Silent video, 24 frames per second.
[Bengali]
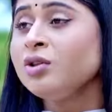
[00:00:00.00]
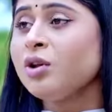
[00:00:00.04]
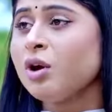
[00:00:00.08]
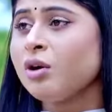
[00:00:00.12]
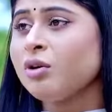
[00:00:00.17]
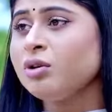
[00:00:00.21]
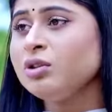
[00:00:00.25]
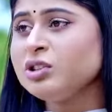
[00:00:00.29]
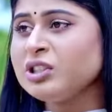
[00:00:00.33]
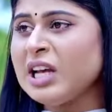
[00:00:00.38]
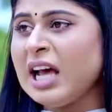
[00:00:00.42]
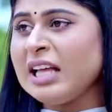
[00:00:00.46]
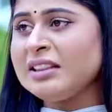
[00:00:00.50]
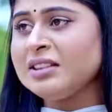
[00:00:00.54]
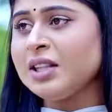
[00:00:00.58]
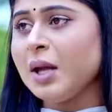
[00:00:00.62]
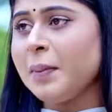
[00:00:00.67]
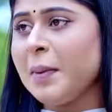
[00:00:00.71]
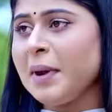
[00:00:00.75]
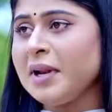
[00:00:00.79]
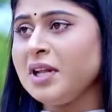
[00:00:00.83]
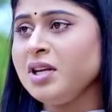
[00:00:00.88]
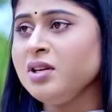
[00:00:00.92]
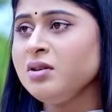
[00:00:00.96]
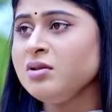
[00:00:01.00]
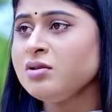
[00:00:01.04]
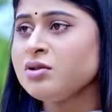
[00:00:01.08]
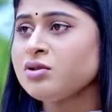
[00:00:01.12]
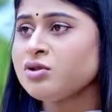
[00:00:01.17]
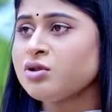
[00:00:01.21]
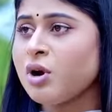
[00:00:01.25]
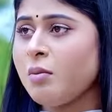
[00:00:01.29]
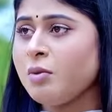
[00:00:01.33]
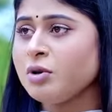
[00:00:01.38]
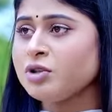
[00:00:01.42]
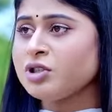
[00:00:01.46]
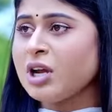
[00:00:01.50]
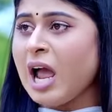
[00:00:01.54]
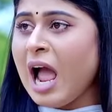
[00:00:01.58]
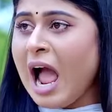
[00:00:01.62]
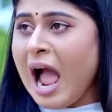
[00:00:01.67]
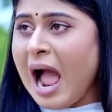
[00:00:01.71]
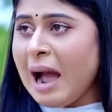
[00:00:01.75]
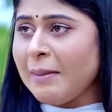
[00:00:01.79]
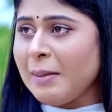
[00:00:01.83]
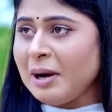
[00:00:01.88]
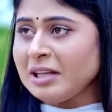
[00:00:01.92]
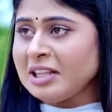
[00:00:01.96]
তখন জানতে পারি সমস্যা
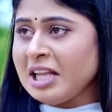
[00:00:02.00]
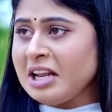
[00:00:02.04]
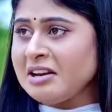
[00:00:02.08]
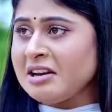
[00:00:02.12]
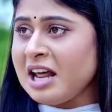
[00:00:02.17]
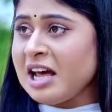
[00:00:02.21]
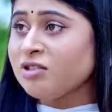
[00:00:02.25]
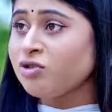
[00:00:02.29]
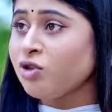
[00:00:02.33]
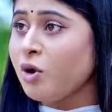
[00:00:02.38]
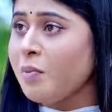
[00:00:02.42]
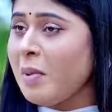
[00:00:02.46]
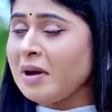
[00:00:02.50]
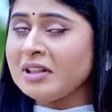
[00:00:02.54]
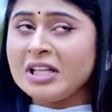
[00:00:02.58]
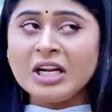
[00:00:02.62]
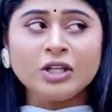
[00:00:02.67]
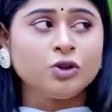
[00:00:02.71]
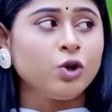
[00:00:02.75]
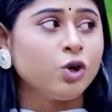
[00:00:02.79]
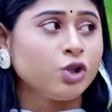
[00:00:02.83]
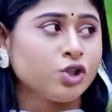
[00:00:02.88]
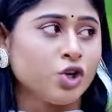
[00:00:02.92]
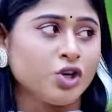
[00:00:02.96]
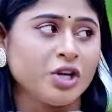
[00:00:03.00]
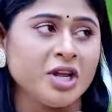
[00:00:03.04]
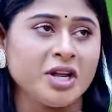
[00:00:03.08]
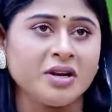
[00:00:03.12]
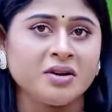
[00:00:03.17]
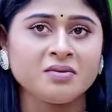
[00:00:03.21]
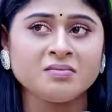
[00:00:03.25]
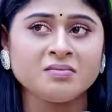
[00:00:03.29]
আমাদের না তোমাদের দুজনের